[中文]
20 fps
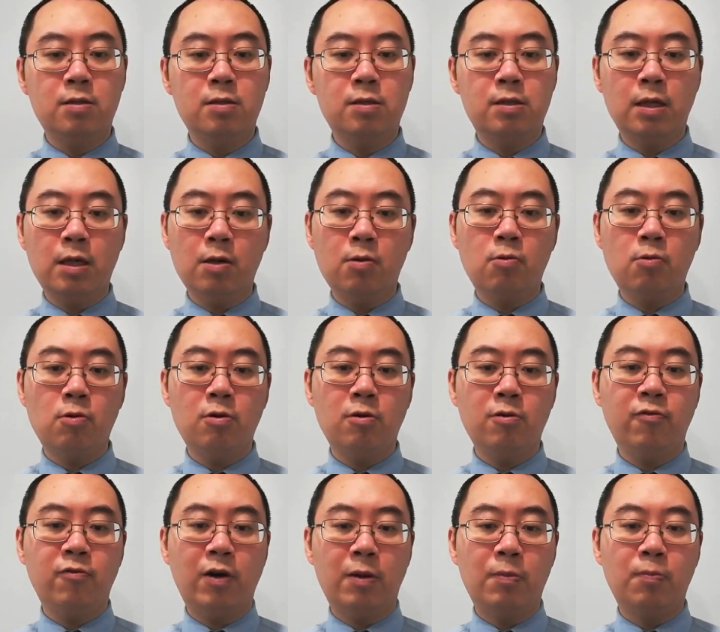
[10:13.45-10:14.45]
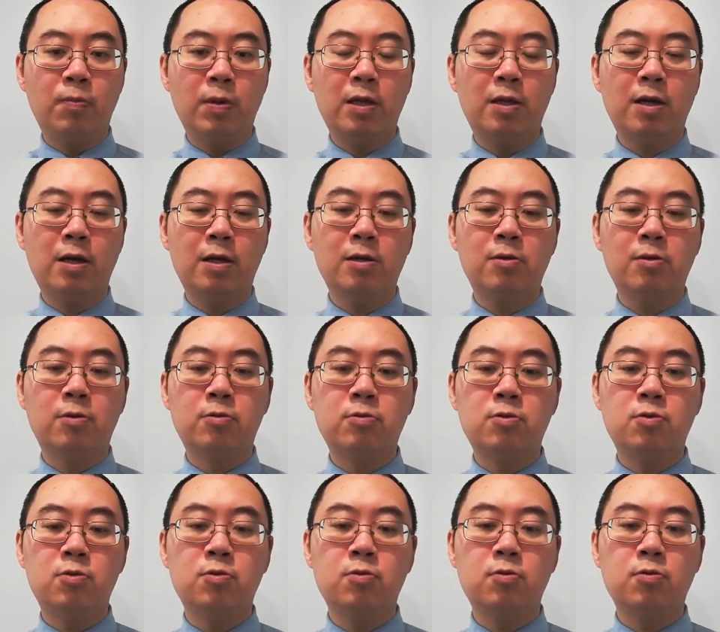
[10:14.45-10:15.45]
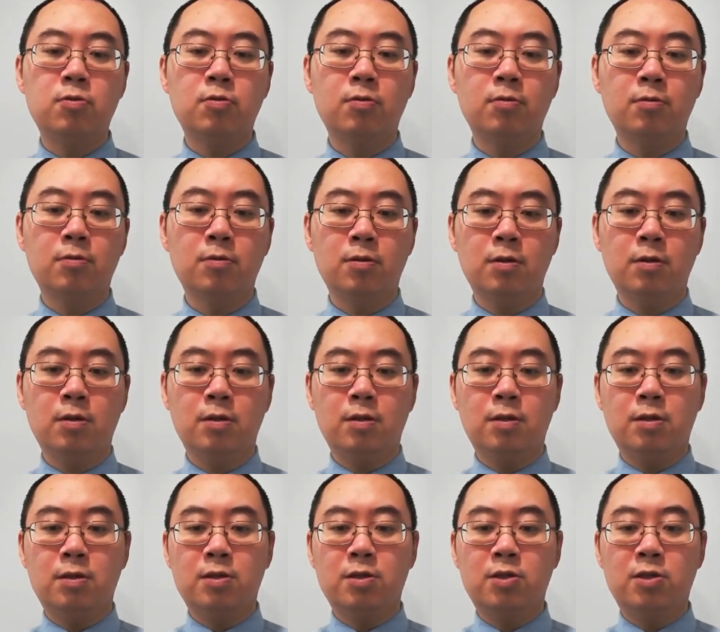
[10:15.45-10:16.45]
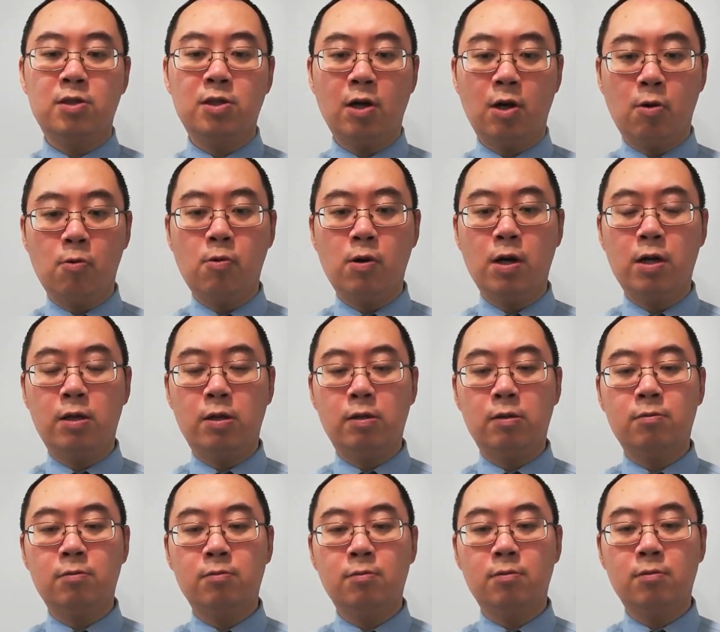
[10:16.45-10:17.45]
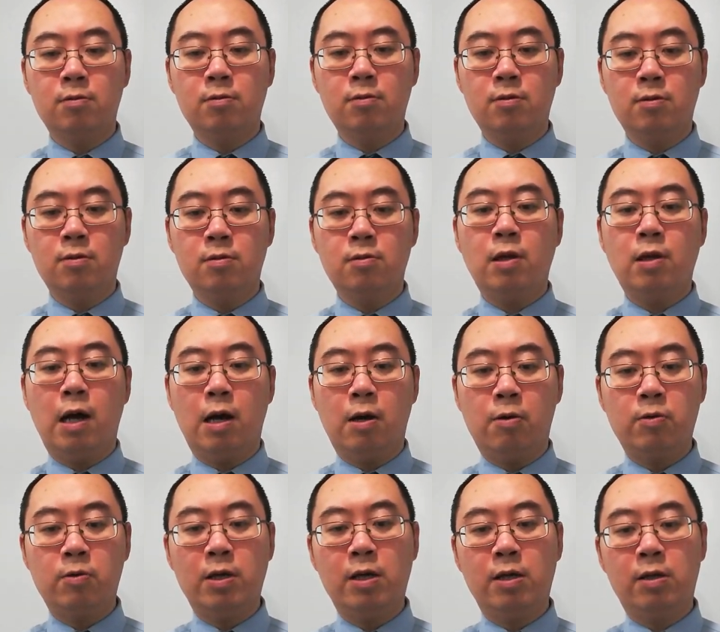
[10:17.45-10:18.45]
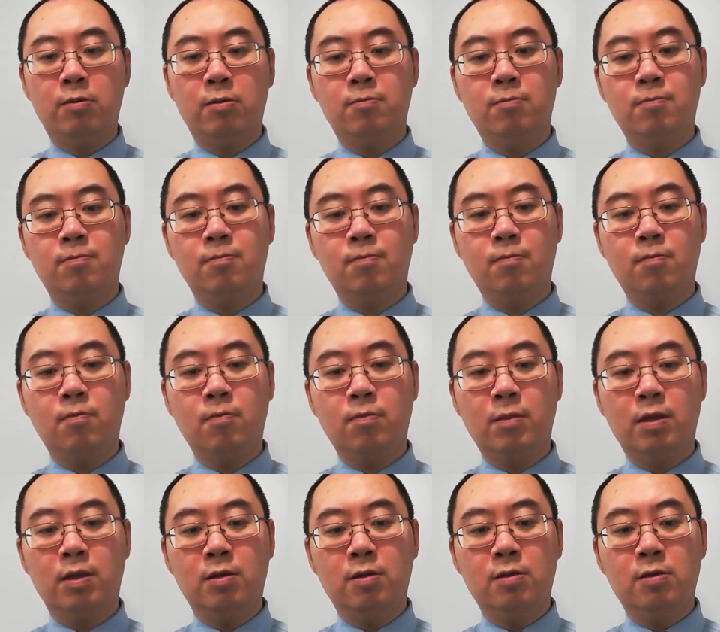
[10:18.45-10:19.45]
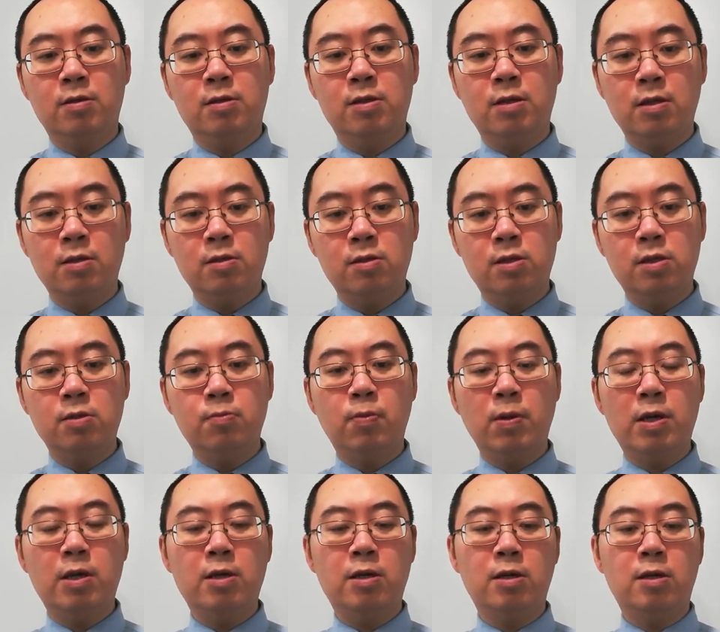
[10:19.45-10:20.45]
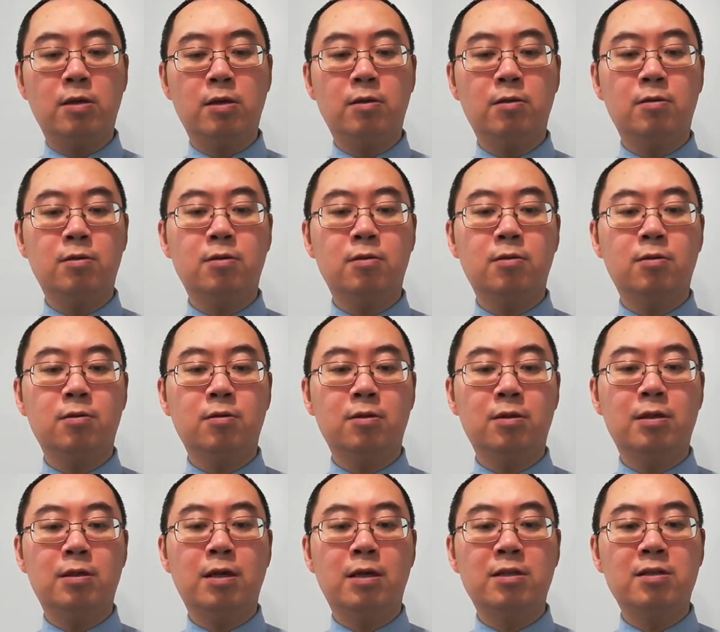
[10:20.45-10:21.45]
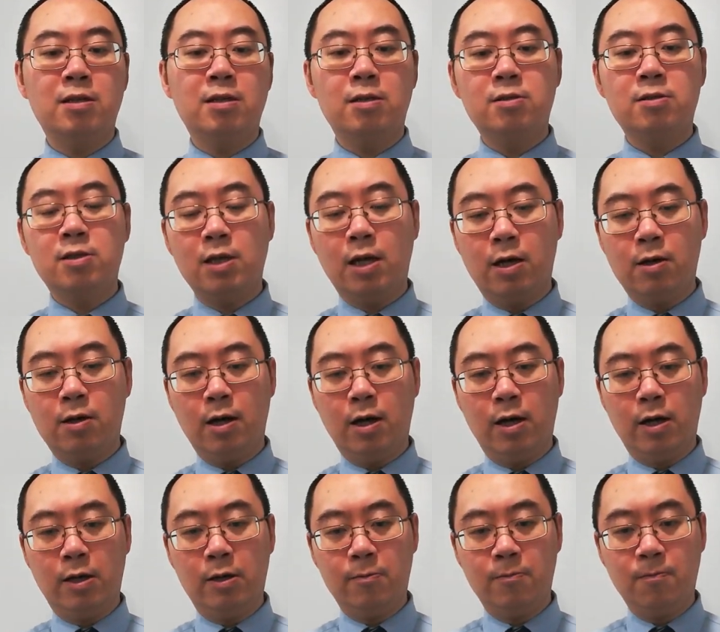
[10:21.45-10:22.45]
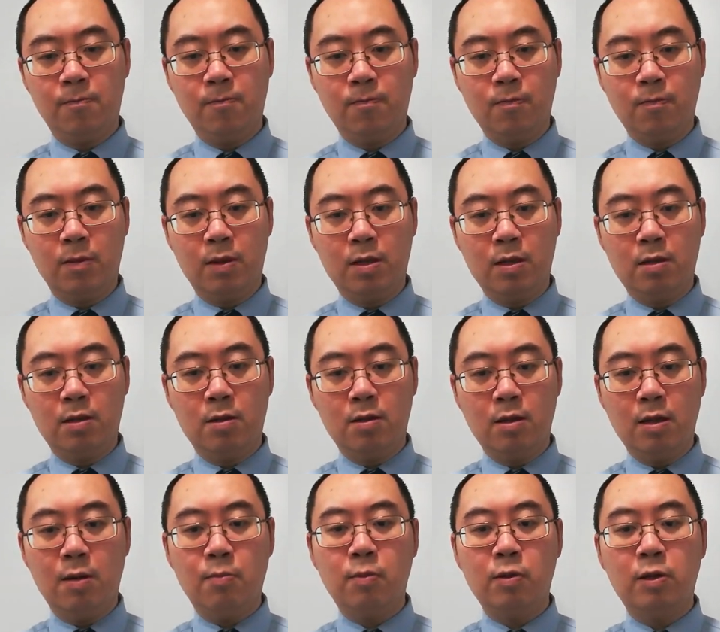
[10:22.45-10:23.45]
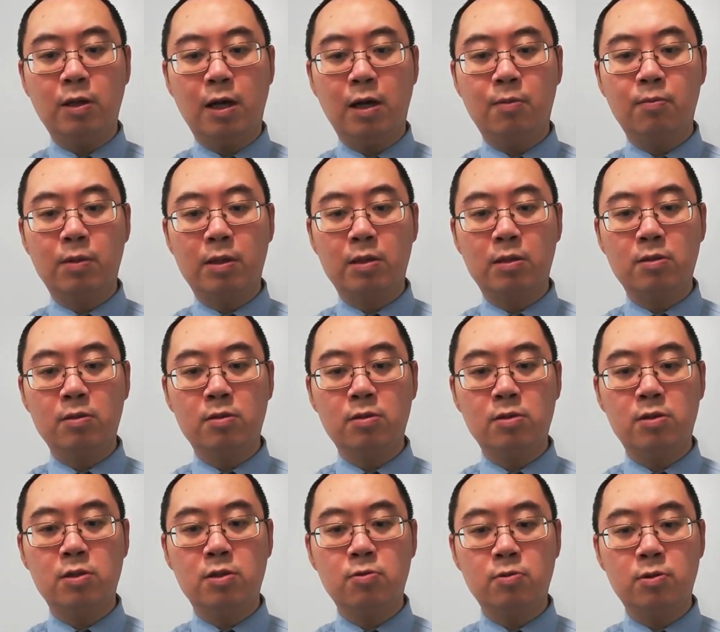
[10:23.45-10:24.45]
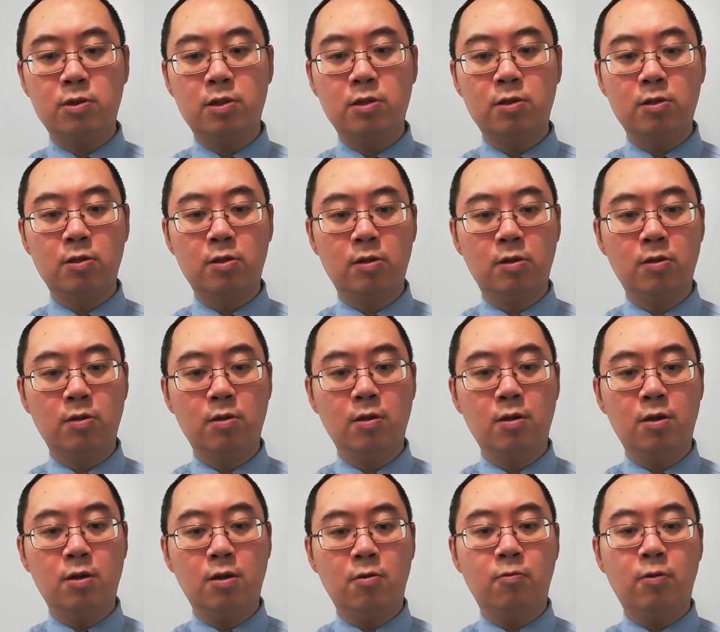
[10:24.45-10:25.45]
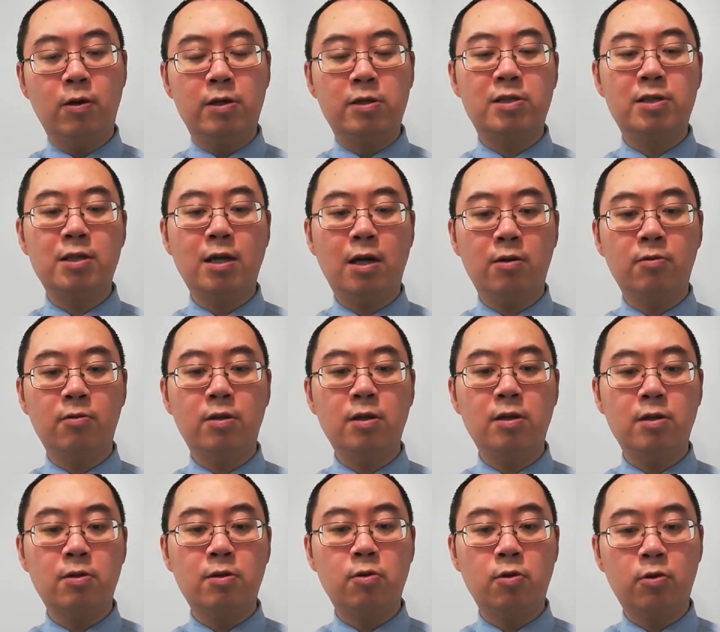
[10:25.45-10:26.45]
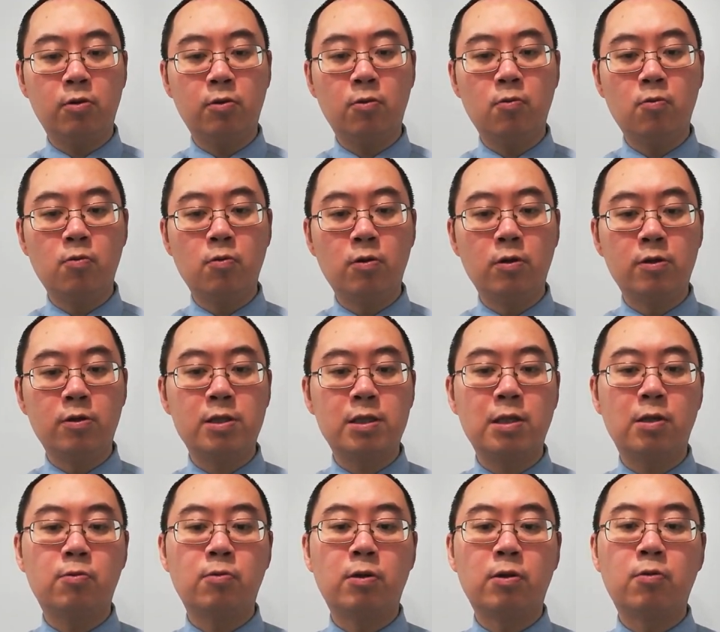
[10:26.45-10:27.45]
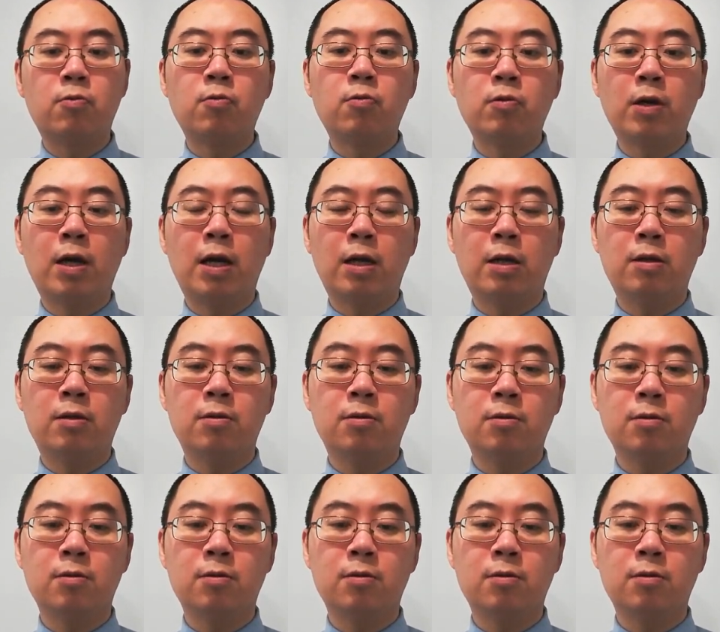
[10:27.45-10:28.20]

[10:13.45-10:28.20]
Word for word: 结果反被他的邻居仇恨、讨厌，甚至被人身伤害，那么他们就是。为上帝的缘故而受了苦难，